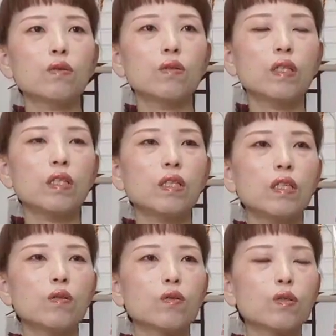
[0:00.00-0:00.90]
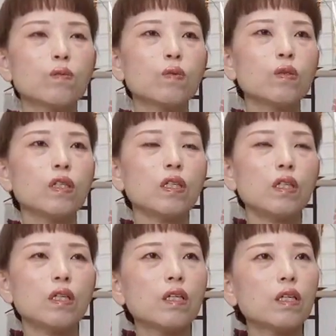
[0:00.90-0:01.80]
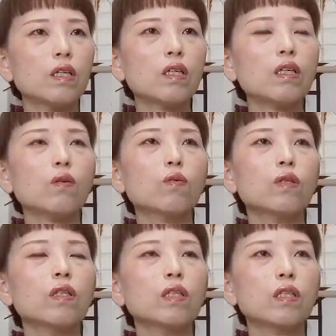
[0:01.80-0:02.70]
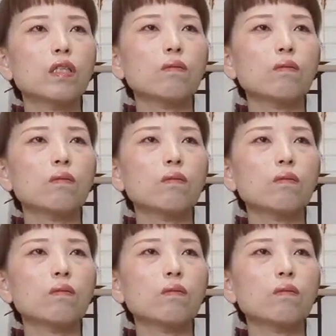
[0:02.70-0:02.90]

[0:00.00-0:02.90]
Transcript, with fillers: じゅうねんだいの紬が結構出てき